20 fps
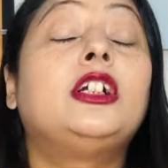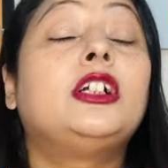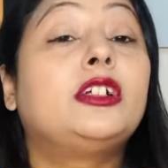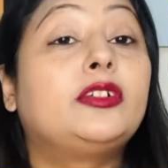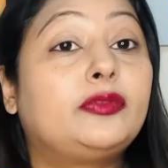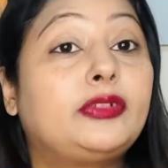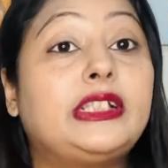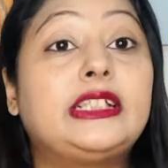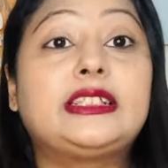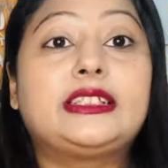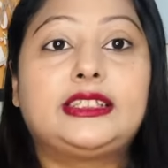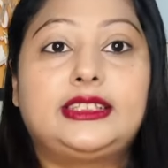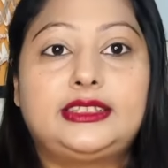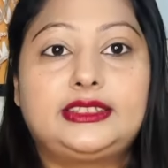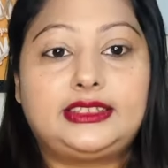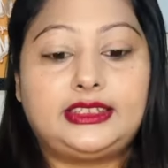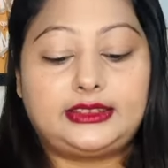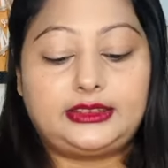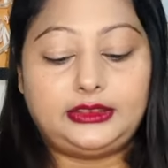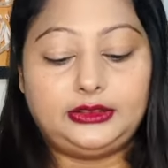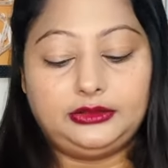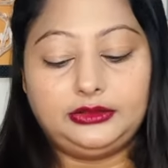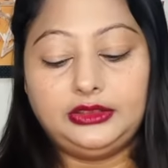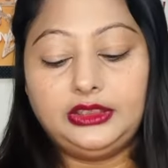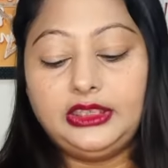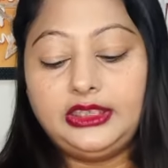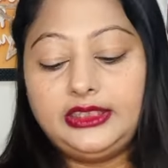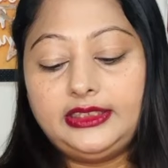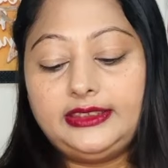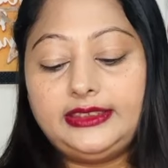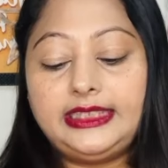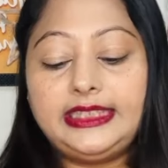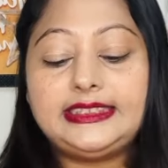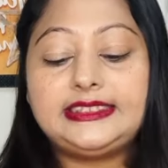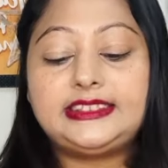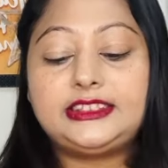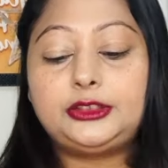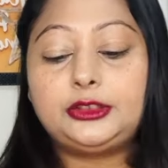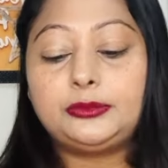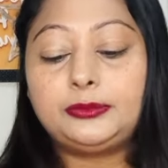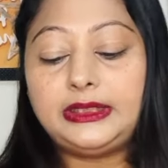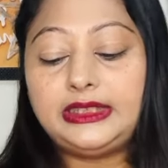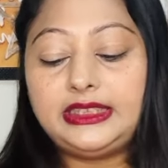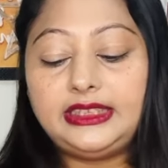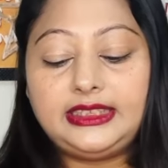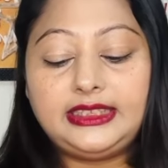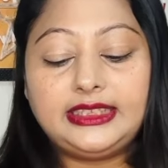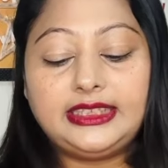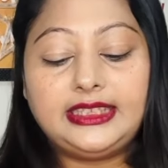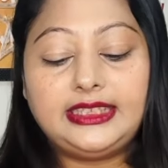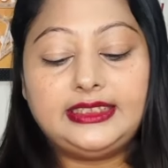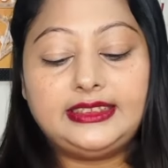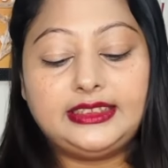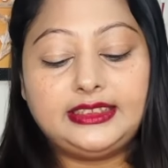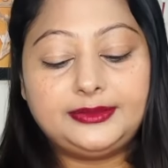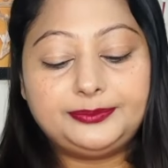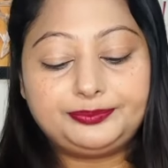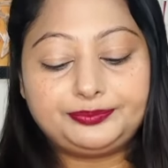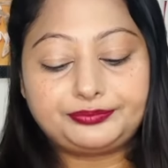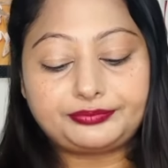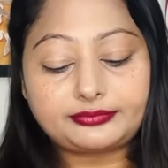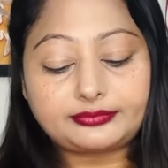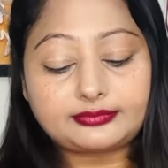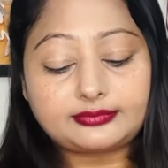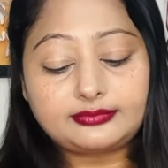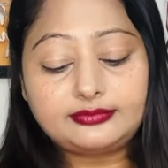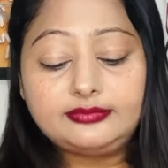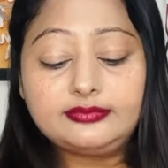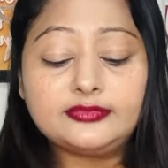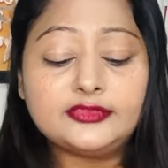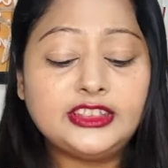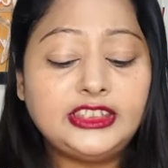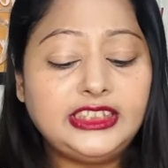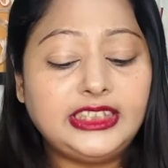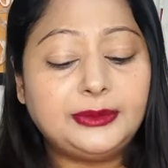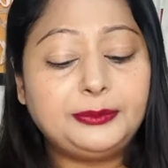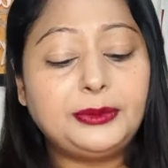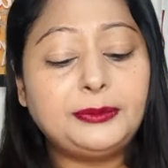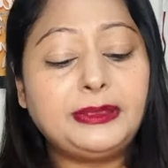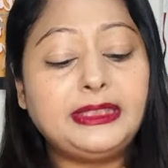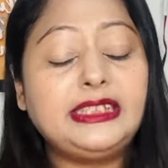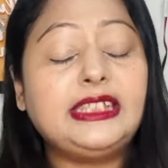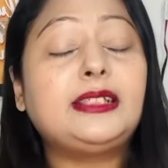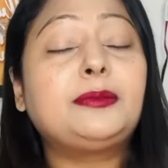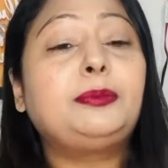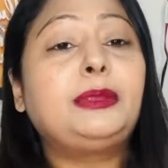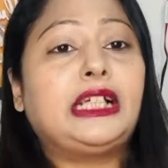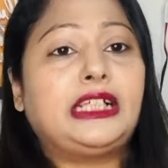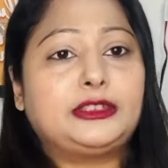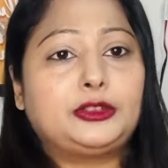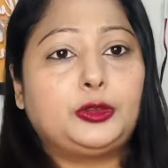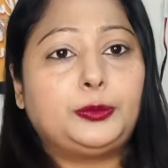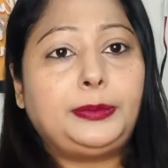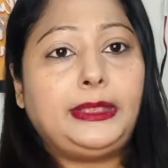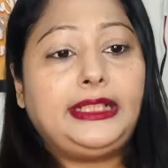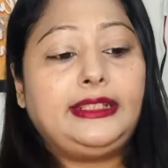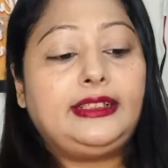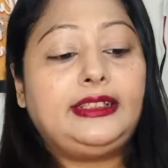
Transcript: वेयर कर सकते हो नेक्स्ट जो मैंने लिया है ना ये भी मैंने एक प्लाजो पैंट